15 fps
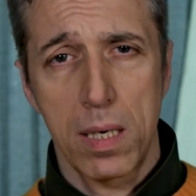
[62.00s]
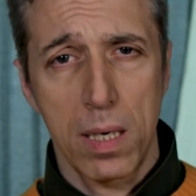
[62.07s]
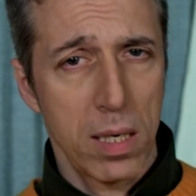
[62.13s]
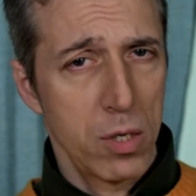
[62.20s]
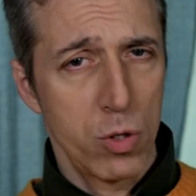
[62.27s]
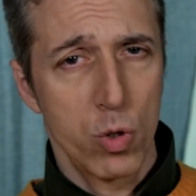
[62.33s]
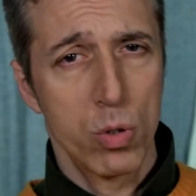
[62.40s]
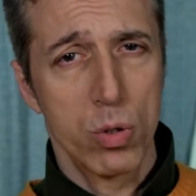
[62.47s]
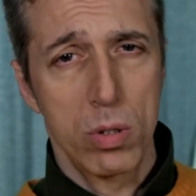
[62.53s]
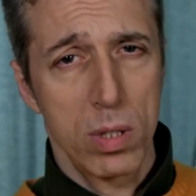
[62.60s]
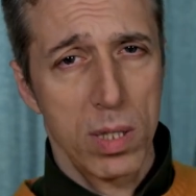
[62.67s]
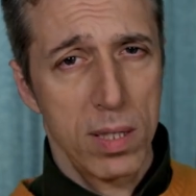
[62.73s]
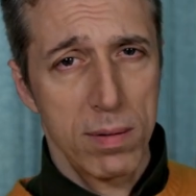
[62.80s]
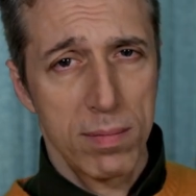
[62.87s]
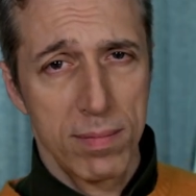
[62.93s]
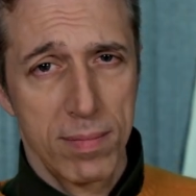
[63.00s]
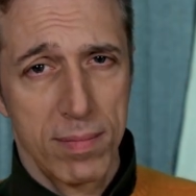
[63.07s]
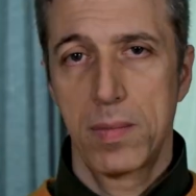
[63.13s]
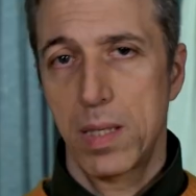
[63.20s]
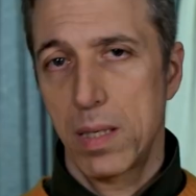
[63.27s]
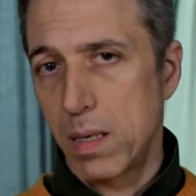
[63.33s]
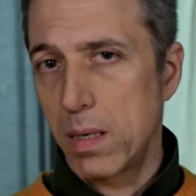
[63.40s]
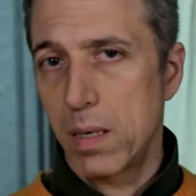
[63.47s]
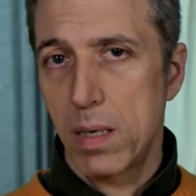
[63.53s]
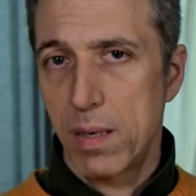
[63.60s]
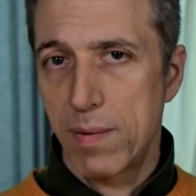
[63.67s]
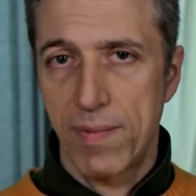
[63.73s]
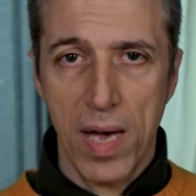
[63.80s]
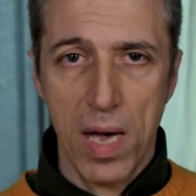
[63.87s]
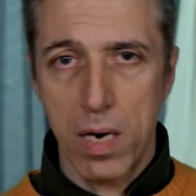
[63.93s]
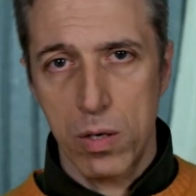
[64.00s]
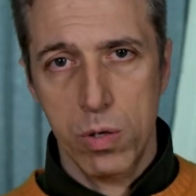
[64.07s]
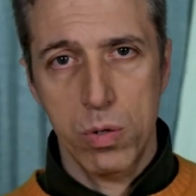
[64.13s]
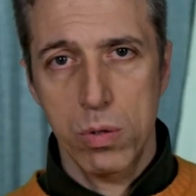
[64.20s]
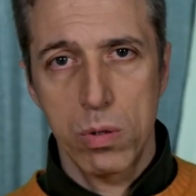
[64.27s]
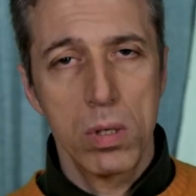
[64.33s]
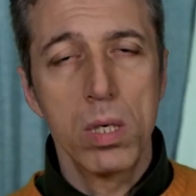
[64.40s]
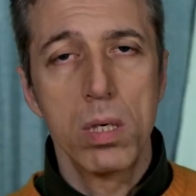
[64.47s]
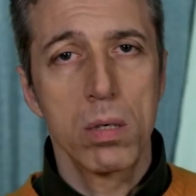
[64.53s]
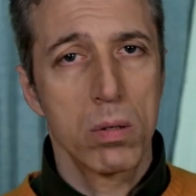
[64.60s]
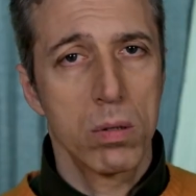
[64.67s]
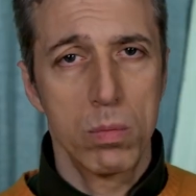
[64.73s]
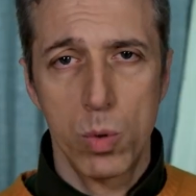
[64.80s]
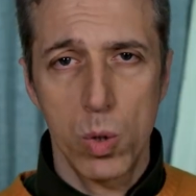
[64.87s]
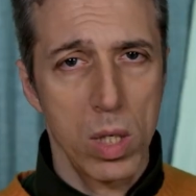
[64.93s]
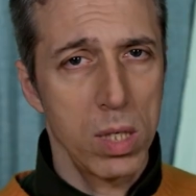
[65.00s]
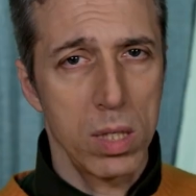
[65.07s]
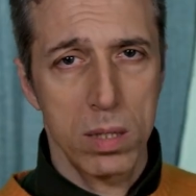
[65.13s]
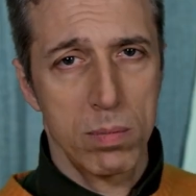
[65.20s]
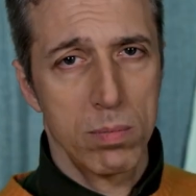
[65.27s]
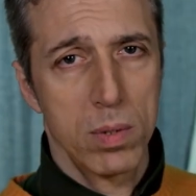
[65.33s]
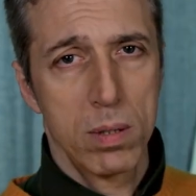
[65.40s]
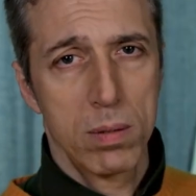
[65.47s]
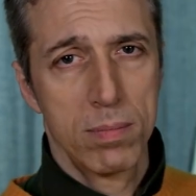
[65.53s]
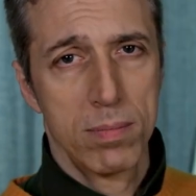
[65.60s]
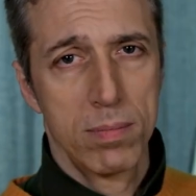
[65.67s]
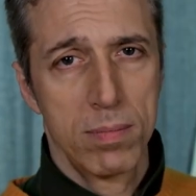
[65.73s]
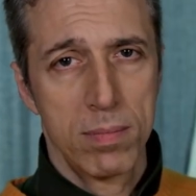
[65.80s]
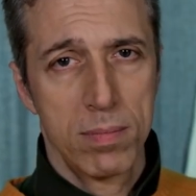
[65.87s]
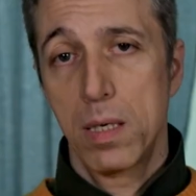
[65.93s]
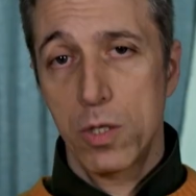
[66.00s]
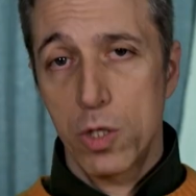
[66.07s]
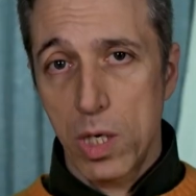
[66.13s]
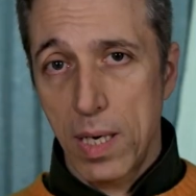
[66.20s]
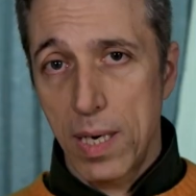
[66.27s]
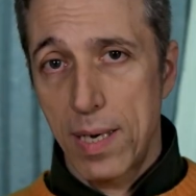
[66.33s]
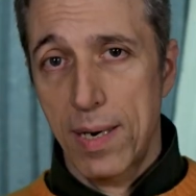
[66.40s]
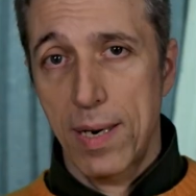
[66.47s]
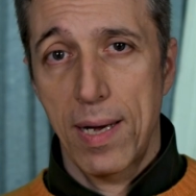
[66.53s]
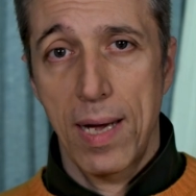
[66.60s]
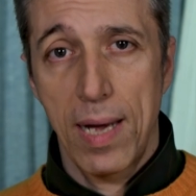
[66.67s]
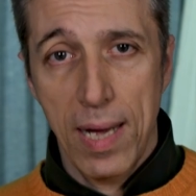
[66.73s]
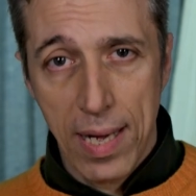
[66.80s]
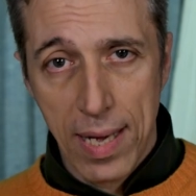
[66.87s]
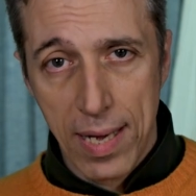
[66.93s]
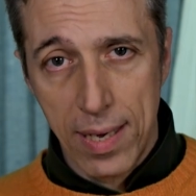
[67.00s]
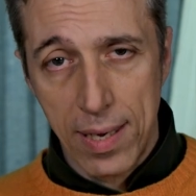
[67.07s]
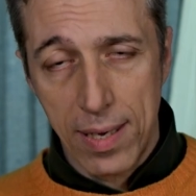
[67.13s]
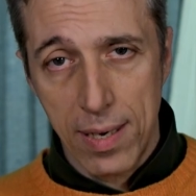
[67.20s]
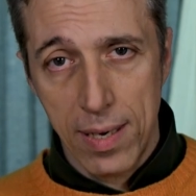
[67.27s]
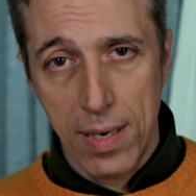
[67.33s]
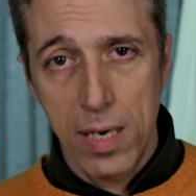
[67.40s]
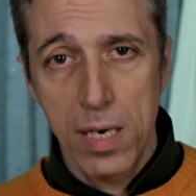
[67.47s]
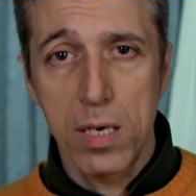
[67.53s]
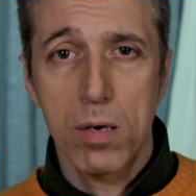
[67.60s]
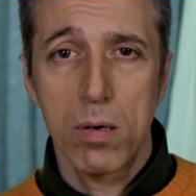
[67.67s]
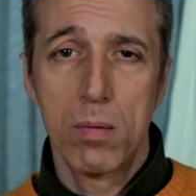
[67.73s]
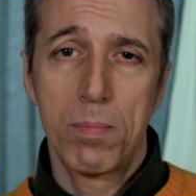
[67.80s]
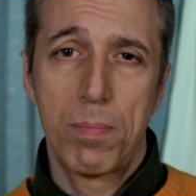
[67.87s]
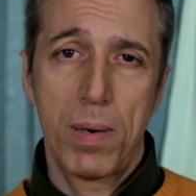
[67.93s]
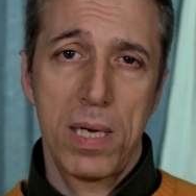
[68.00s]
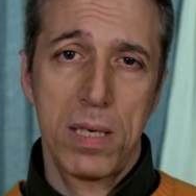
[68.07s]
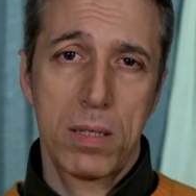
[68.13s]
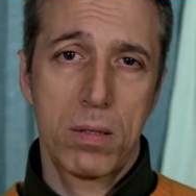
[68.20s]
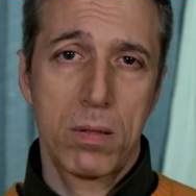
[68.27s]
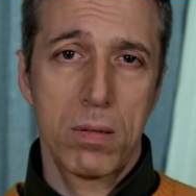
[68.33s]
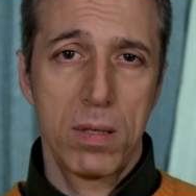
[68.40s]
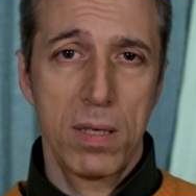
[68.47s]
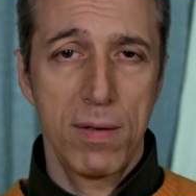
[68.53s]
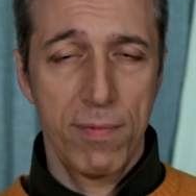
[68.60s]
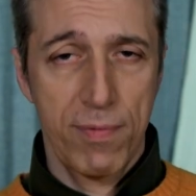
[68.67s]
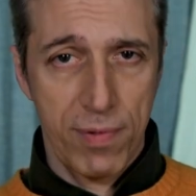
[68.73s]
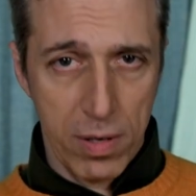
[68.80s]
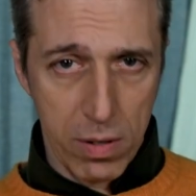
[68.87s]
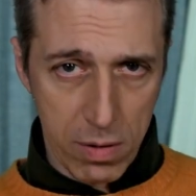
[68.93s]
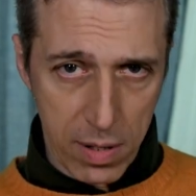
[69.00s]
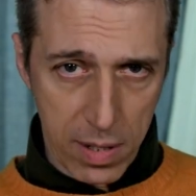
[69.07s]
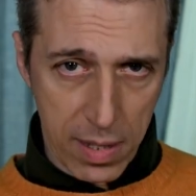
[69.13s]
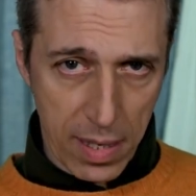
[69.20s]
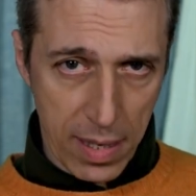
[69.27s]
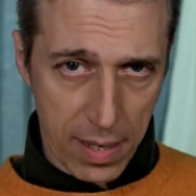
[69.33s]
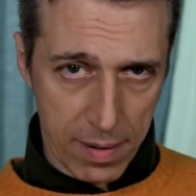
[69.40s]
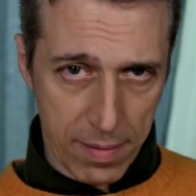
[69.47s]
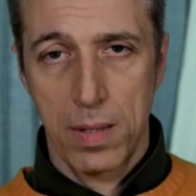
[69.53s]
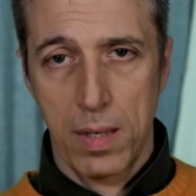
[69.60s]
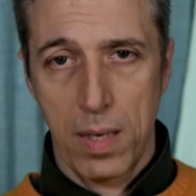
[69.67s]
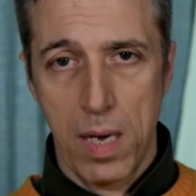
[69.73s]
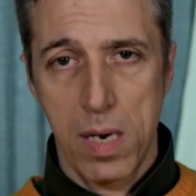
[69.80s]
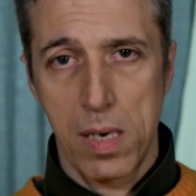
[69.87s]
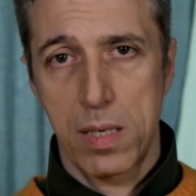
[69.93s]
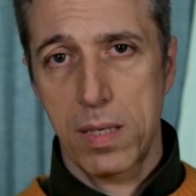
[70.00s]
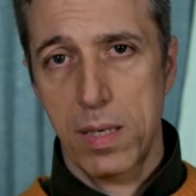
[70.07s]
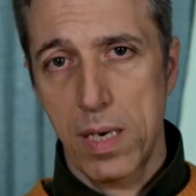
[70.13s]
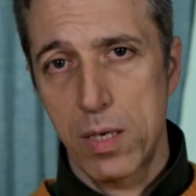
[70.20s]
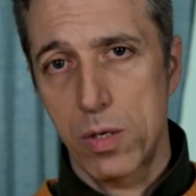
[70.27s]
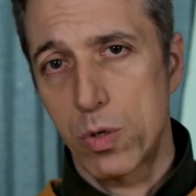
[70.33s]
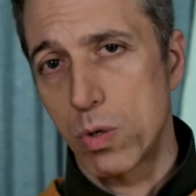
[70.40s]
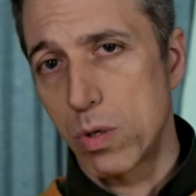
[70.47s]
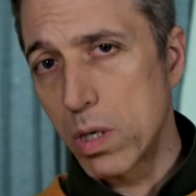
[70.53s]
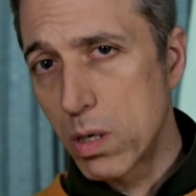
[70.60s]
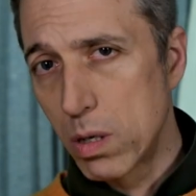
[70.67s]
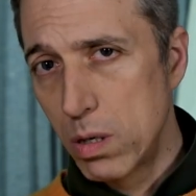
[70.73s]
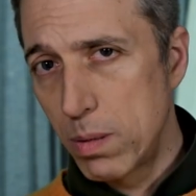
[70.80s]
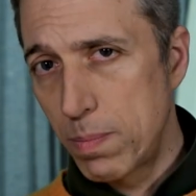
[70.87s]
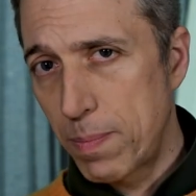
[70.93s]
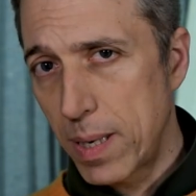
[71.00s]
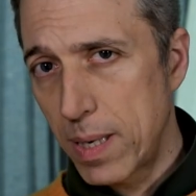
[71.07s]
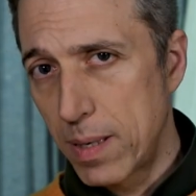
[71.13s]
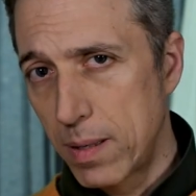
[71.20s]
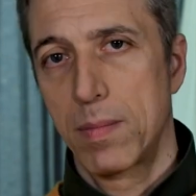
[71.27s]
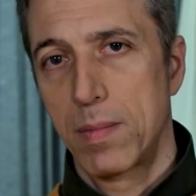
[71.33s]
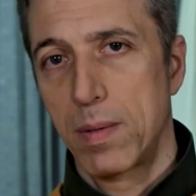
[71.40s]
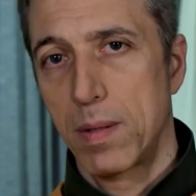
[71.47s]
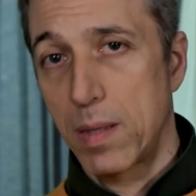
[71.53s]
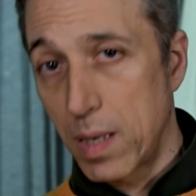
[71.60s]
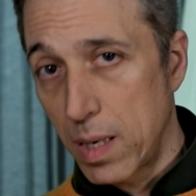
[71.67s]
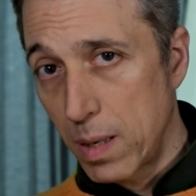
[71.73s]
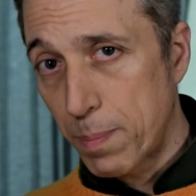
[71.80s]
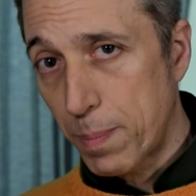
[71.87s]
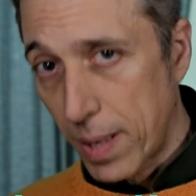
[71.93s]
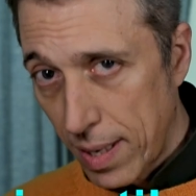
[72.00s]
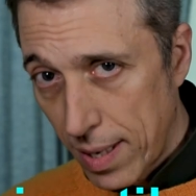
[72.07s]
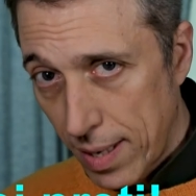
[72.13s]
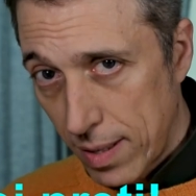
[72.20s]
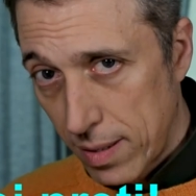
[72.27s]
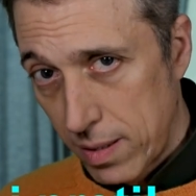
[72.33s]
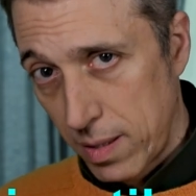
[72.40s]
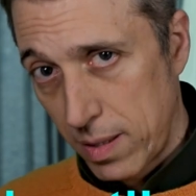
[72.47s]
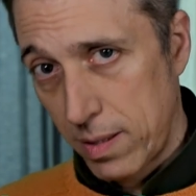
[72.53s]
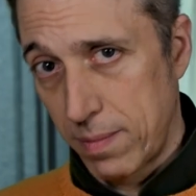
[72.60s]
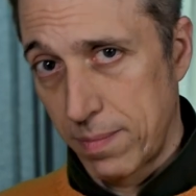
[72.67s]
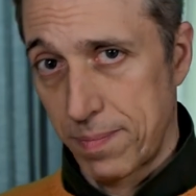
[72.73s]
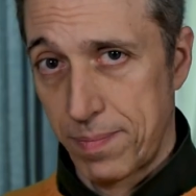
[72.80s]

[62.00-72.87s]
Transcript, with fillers: religioni e verso il comunismo, c'era anche il complesso di inferiorità e il senso di colpa dei preti,